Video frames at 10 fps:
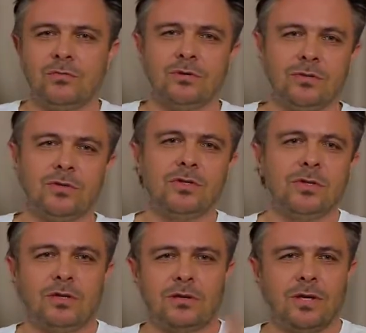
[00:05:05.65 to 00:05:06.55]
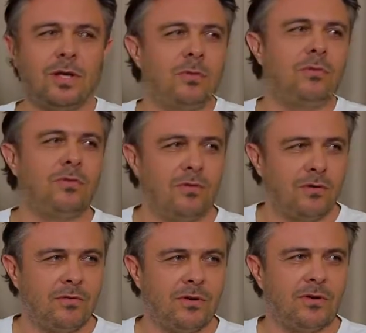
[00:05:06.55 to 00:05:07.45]
którzy, wiesz, tych, tej ekipy
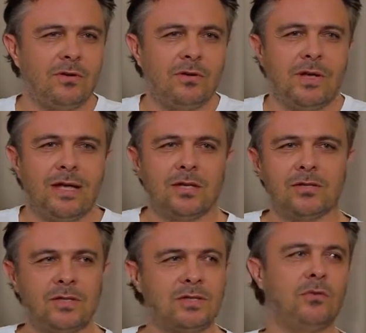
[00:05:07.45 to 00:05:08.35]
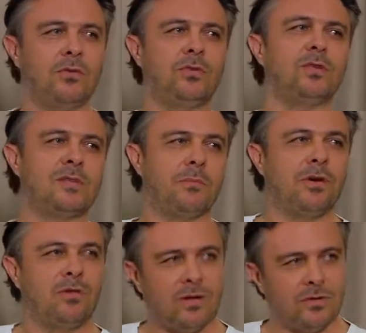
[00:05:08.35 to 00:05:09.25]
filmowej, no to jesteś całkowicie
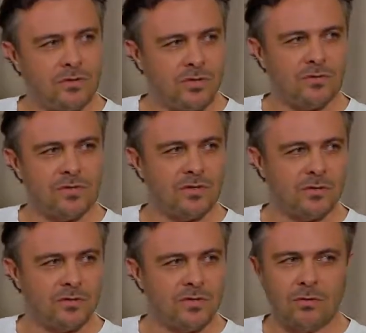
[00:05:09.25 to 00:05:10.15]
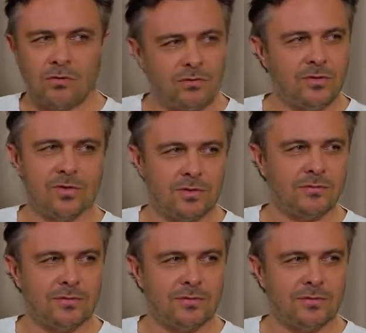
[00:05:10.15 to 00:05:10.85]
odseparowany od rzeczywistości. Całkowicie.